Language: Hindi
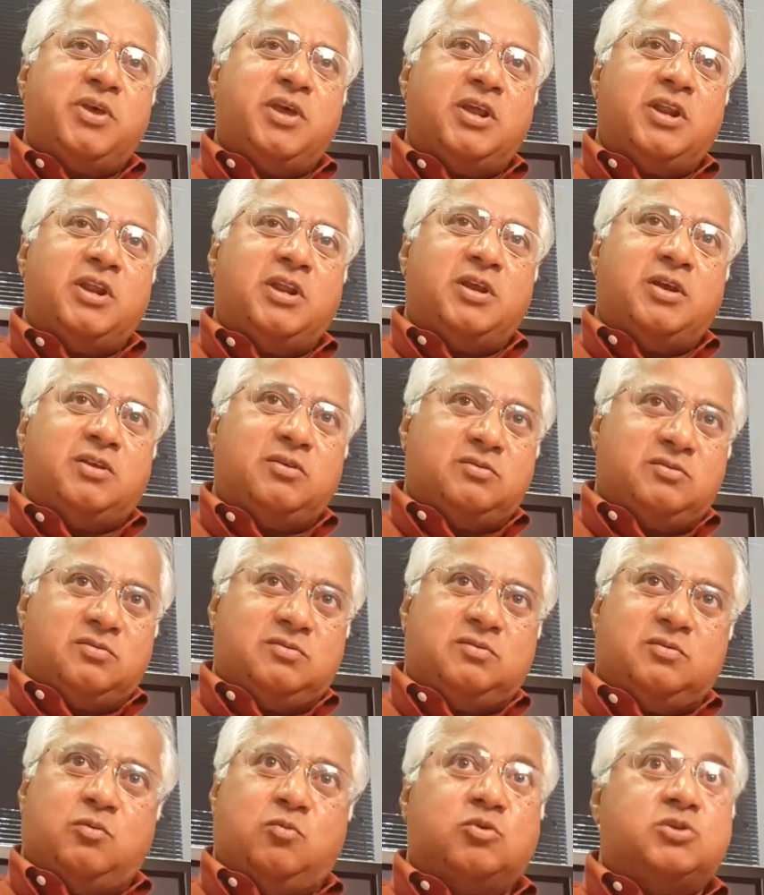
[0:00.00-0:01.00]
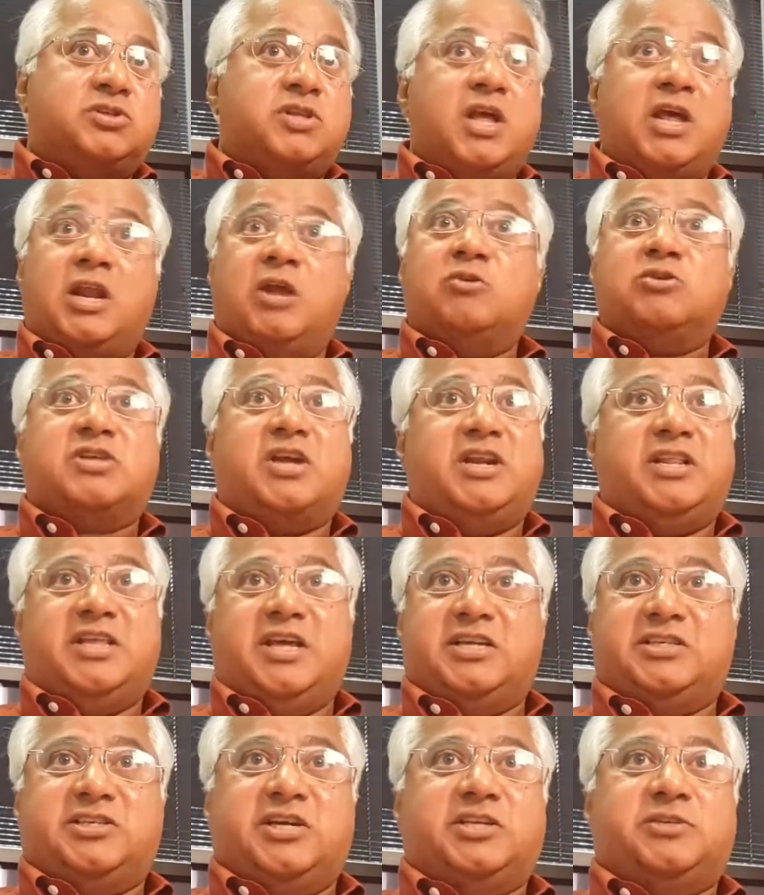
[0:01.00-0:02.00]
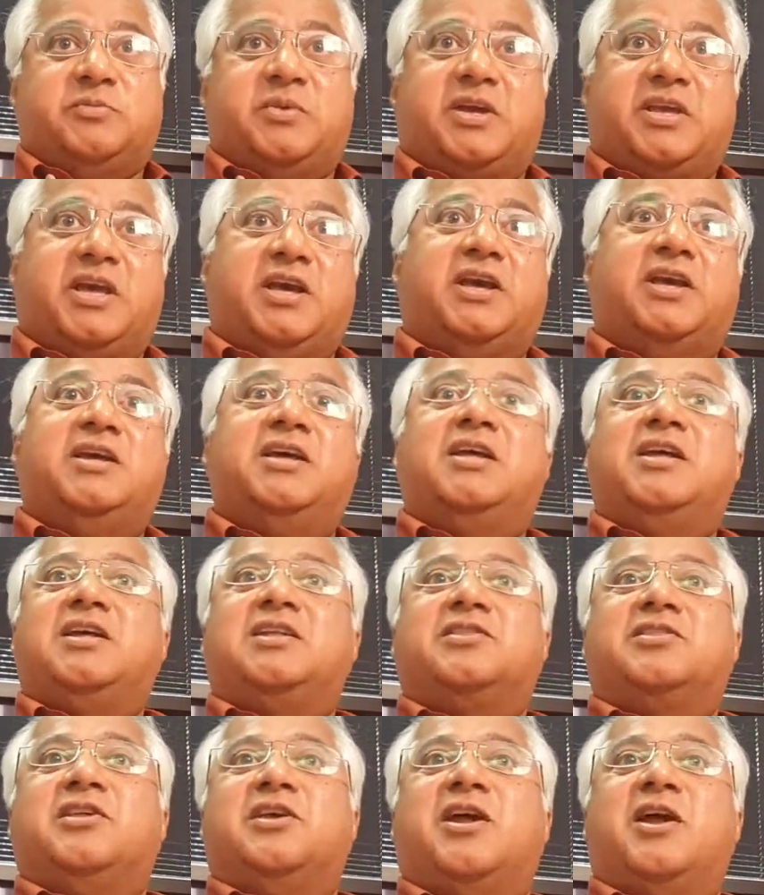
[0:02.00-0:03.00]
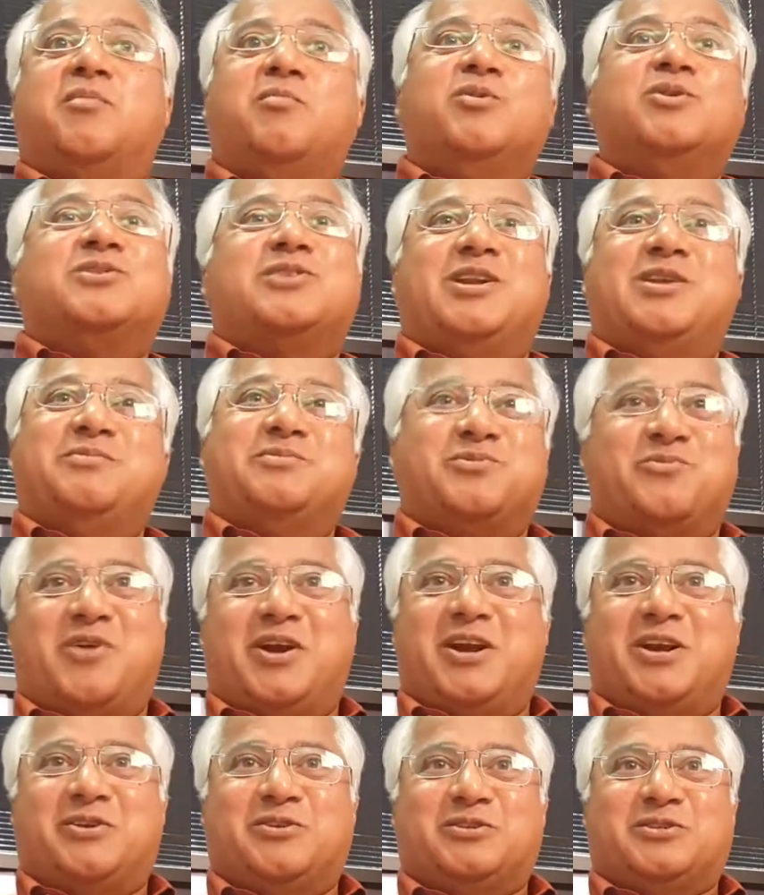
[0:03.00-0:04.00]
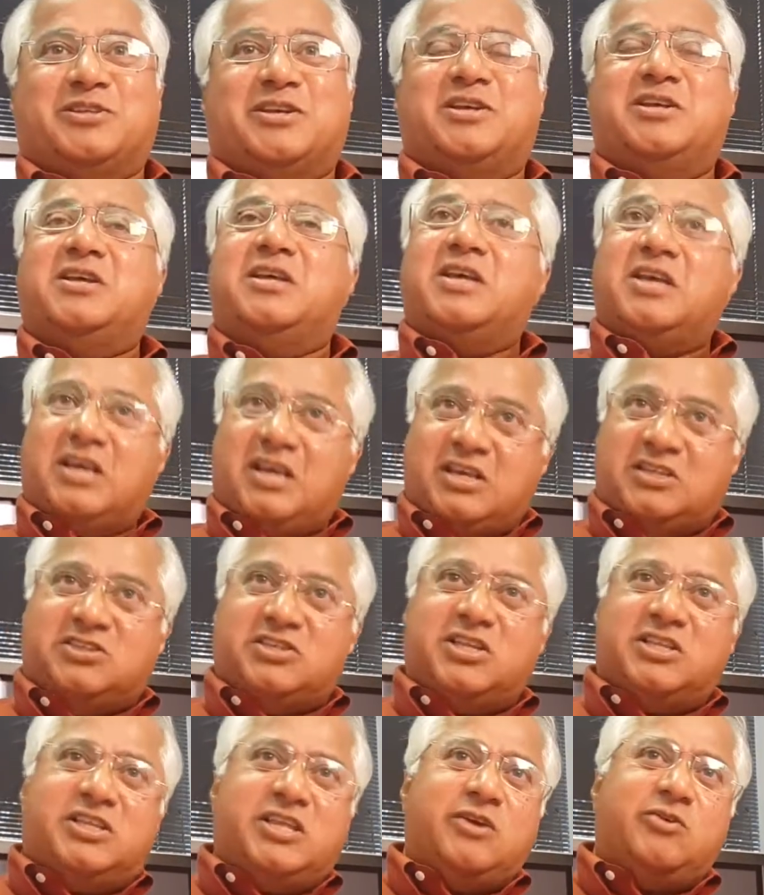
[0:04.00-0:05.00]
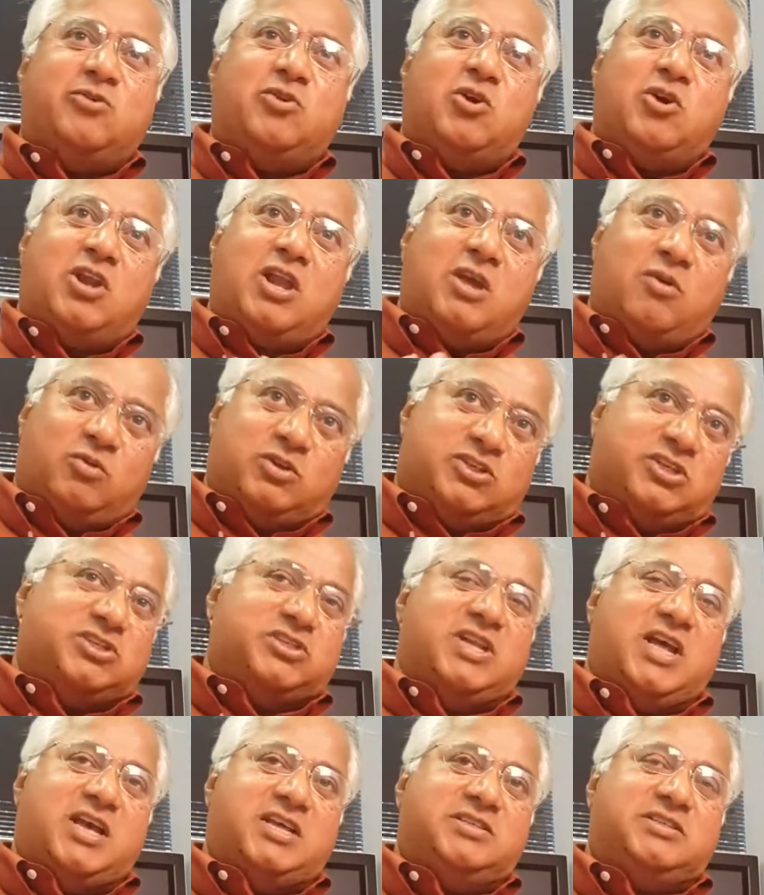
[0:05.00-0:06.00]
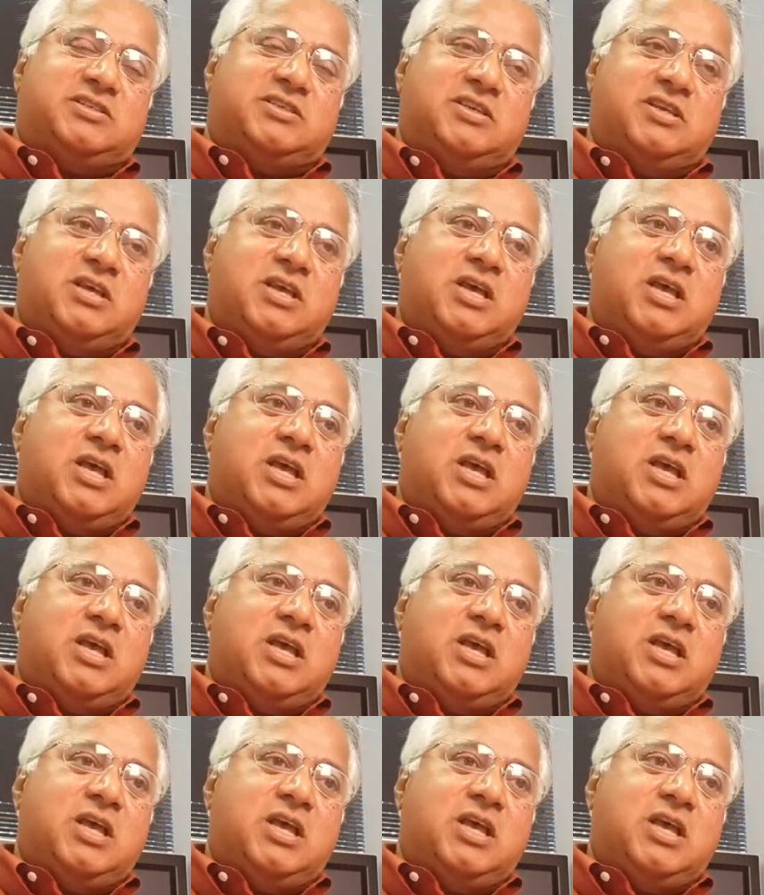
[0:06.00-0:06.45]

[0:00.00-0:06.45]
फिर उसने अनाउंस कर दिया चर्च में कि देर आर मुस्लिम्स वांटिंग टू से इज्जत दी उन्होंने विच इज़ नाइस